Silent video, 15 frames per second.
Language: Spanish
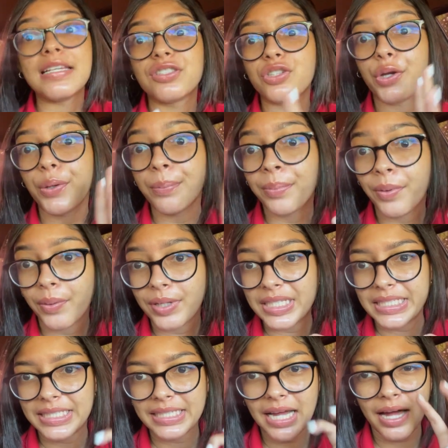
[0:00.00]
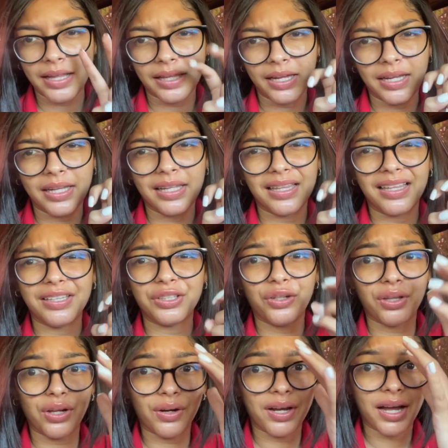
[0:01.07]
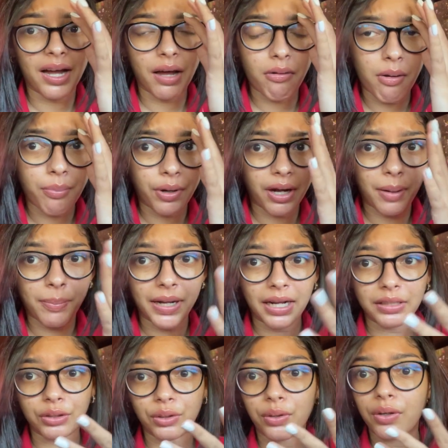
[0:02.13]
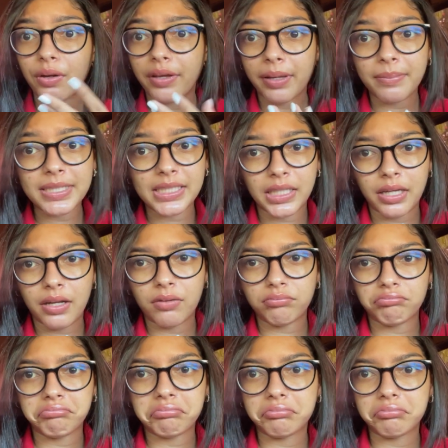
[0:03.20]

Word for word: Estoy un poco hinchada eh, dentro de lo que cabe porque para todo lo que me hicieron